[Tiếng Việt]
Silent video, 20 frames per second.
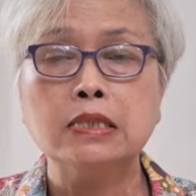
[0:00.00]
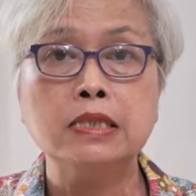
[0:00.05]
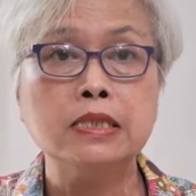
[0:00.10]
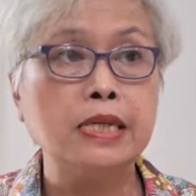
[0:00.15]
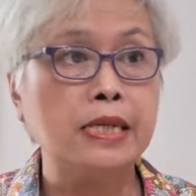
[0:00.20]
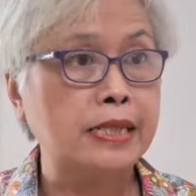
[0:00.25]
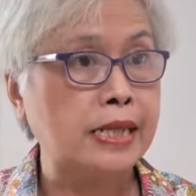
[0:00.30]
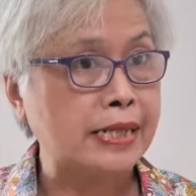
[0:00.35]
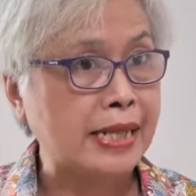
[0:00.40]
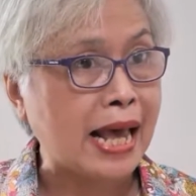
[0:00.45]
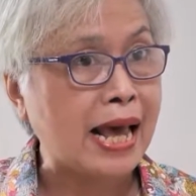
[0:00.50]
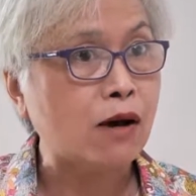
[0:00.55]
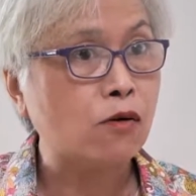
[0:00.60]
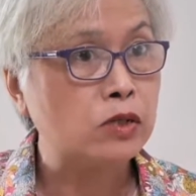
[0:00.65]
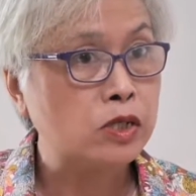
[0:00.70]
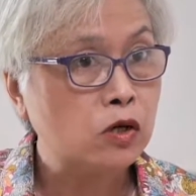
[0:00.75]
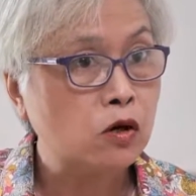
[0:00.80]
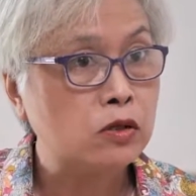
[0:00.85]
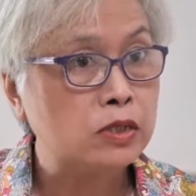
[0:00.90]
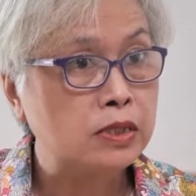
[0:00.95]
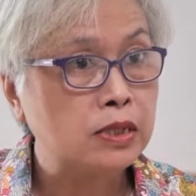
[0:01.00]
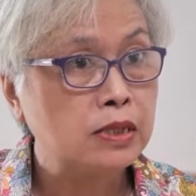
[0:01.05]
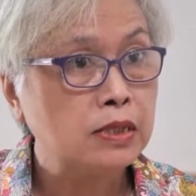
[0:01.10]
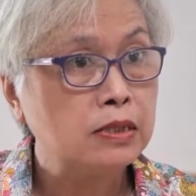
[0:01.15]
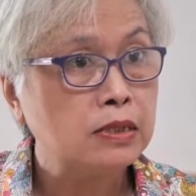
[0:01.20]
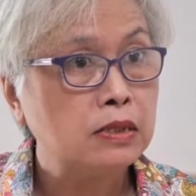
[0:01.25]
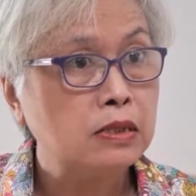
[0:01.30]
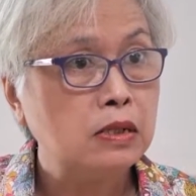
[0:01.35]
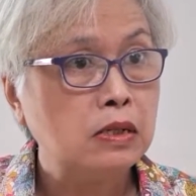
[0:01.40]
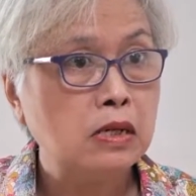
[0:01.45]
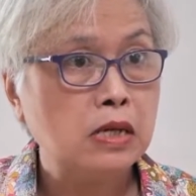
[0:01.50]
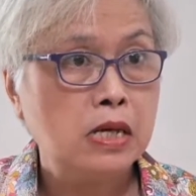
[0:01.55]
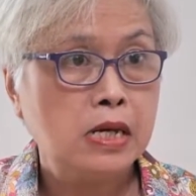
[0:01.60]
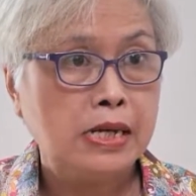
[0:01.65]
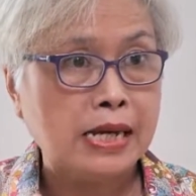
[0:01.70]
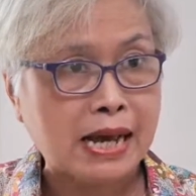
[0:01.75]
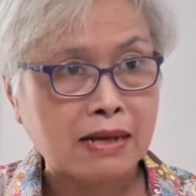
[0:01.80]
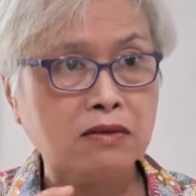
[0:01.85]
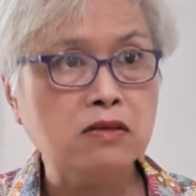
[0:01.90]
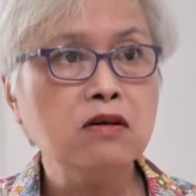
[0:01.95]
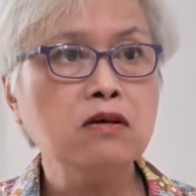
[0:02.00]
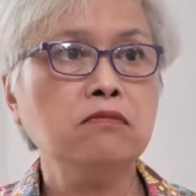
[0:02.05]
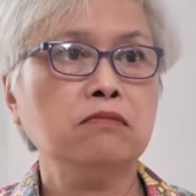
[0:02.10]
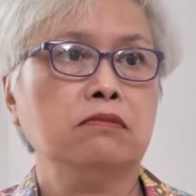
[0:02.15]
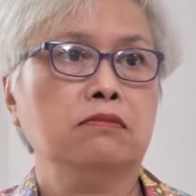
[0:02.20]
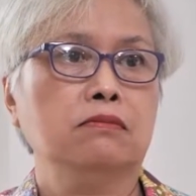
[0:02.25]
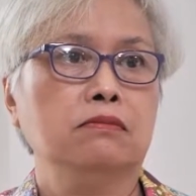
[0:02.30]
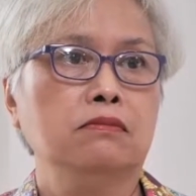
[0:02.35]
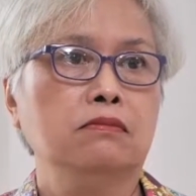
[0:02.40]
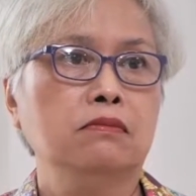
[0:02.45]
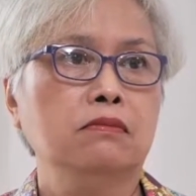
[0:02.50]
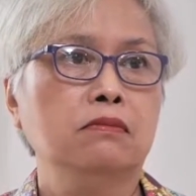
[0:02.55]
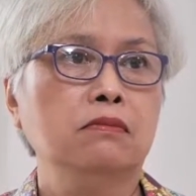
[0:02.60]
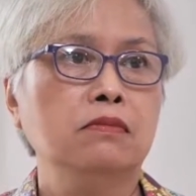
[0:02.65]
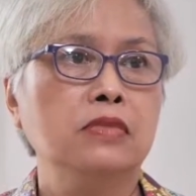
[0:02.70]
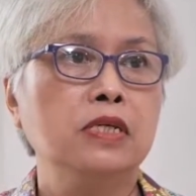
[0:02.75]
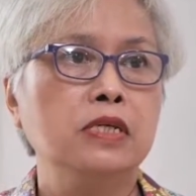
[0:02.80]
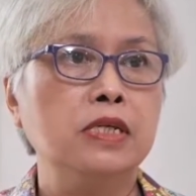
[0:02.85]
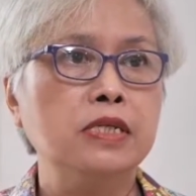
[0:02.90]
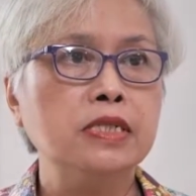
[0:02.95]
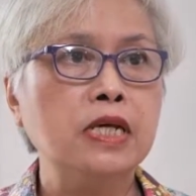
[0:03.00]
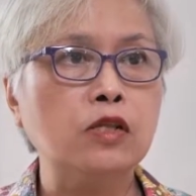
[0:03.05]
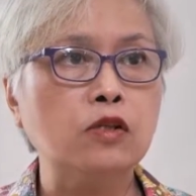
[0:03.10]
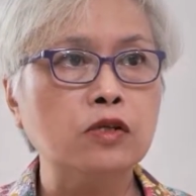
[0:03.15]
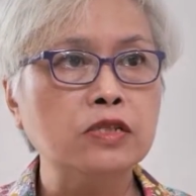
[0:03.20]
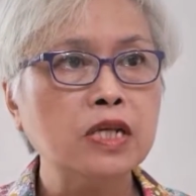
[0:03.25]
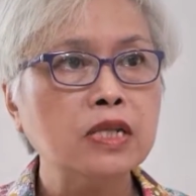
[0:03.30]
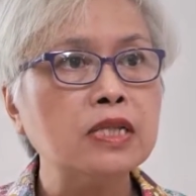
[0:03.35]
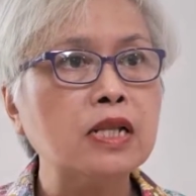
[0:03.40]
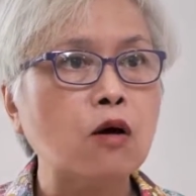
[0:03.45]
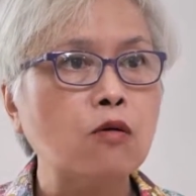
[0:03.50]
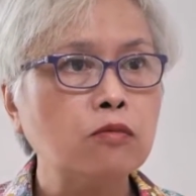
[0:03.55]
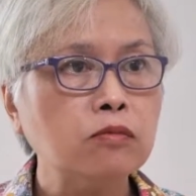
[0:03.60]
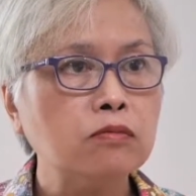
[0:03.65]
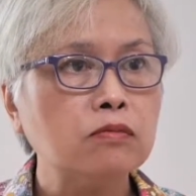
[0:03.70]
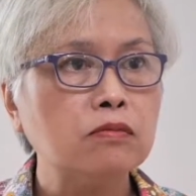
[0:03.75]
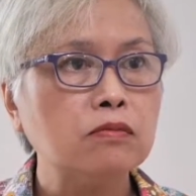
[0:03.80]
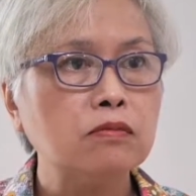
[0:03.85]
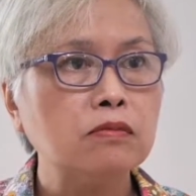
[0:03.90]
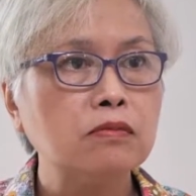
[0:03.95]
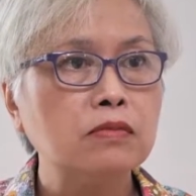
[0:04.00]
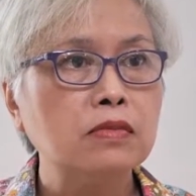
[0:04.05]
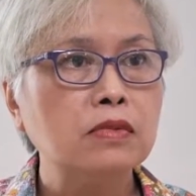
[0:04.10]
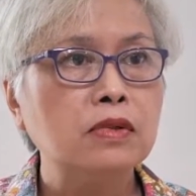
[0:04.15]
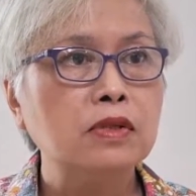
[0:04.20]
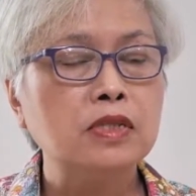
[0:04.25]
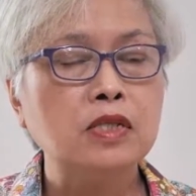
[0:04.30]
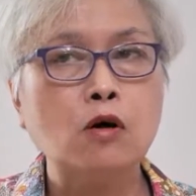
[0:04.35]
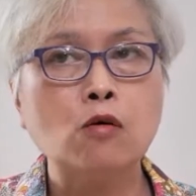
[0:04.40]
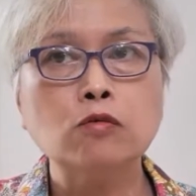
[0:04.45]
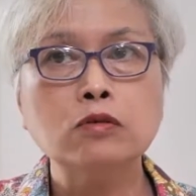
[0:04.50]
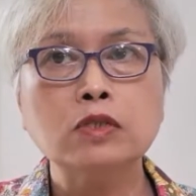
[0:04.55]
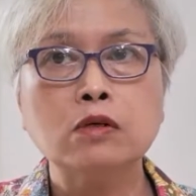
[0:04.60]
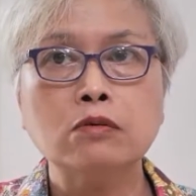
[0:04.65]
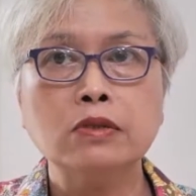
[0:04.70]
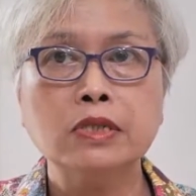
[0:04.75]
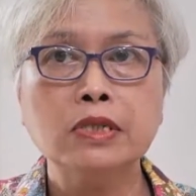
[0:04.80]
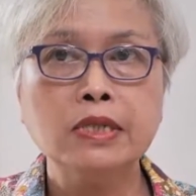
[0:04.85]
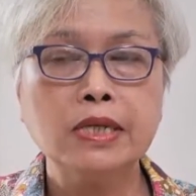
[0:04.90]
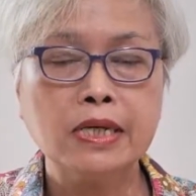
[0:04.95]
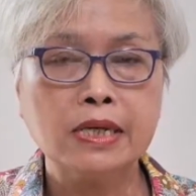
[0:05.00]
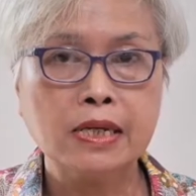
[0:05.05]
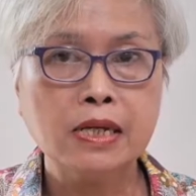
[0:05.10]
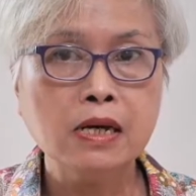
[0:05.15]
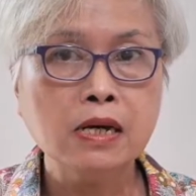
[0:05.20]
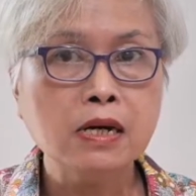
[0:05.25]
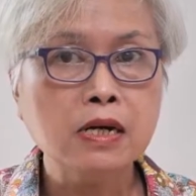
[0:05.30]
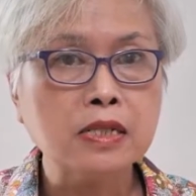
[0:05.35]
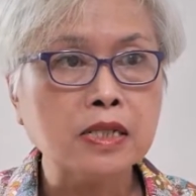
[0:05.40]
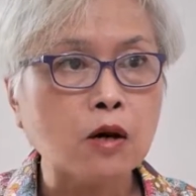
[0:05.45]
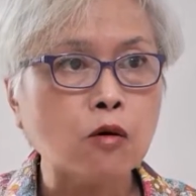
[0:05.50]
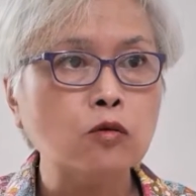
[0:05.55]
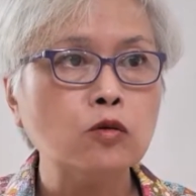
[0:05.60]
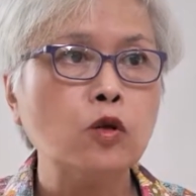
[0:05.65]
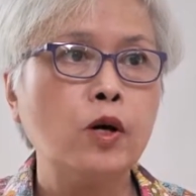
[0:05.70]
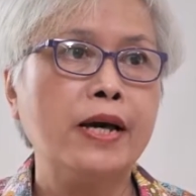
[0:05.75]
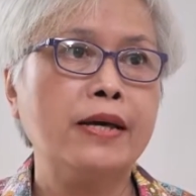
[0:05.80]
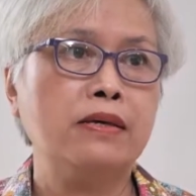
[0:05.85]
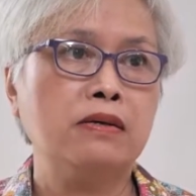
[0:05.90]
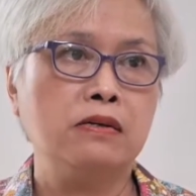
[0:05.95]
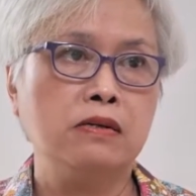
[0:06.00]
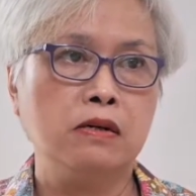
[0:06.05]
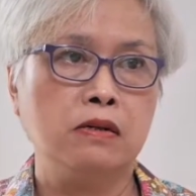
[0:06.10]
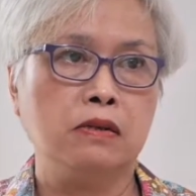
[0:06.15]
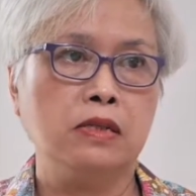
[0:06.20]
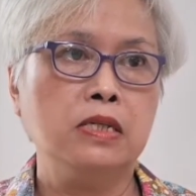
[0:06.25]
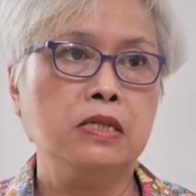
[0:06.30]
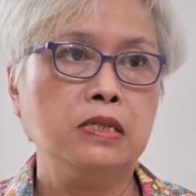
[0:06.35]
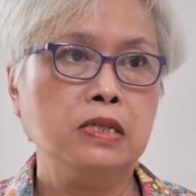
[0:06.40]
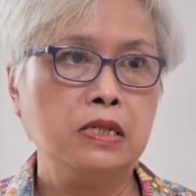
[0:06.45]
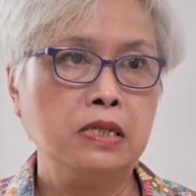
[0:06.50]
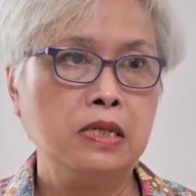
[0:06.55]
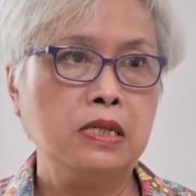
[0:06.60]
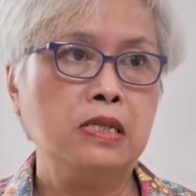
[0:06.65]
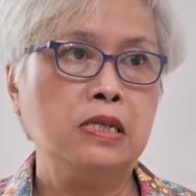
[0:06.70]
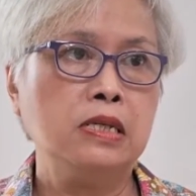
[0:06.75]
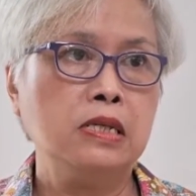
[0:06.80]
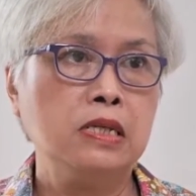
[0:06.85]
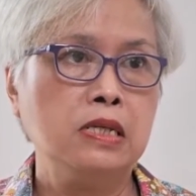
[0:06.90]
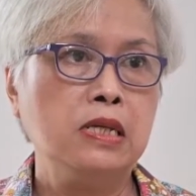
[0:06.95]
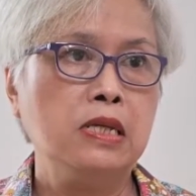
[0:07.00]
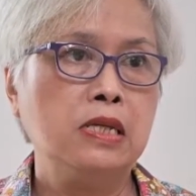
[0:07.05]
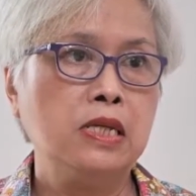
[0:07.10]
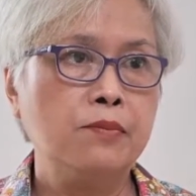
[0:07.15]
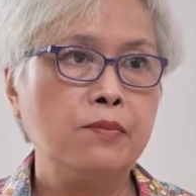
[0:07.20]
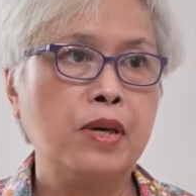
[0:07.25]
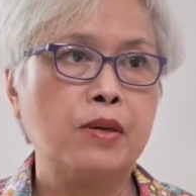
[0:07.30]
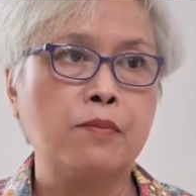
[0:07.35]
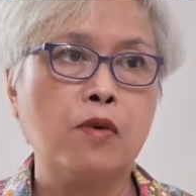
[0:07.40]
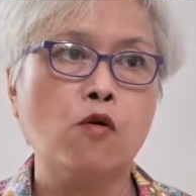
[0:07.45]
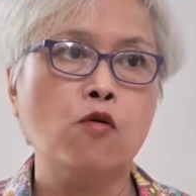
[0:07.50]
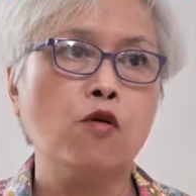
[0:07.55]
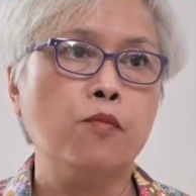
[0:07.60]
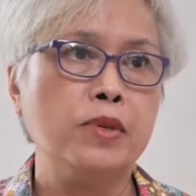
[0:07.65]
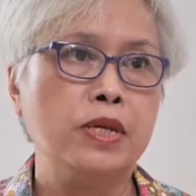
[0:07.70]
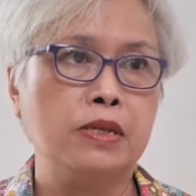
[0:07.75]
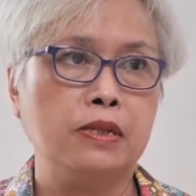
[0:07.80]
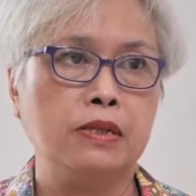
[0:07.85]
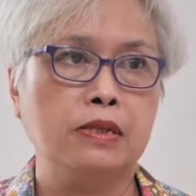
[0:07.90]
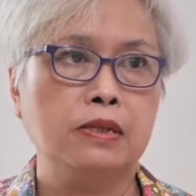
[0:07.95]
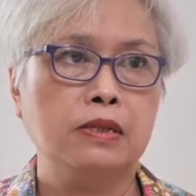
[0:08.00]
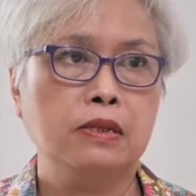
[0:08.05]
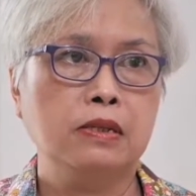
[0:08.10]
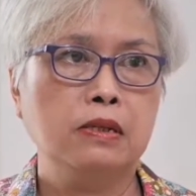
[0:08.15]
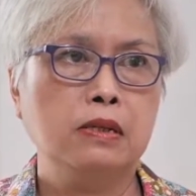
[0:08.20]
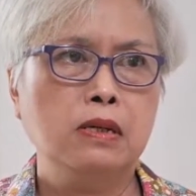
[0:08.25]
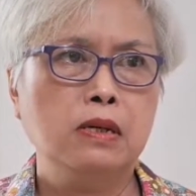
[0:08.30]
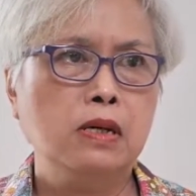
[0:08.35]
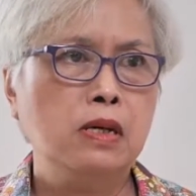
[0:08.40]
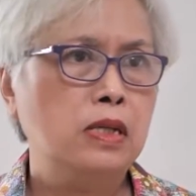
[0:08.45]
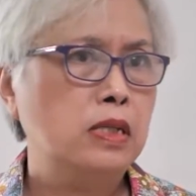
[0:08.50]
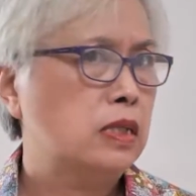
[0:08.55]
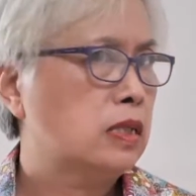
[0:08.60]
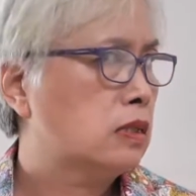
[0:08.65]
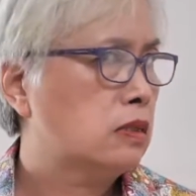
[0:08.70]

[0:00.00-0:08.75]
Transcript: cái giày thể thao nhá con nhá dạ. càng nhức thì cái giày nó rất nóng dạ. nóng xong cái cái hơi nóng nó ảnh hưởng lên cái cái cái cái mạch máu của mình dạ.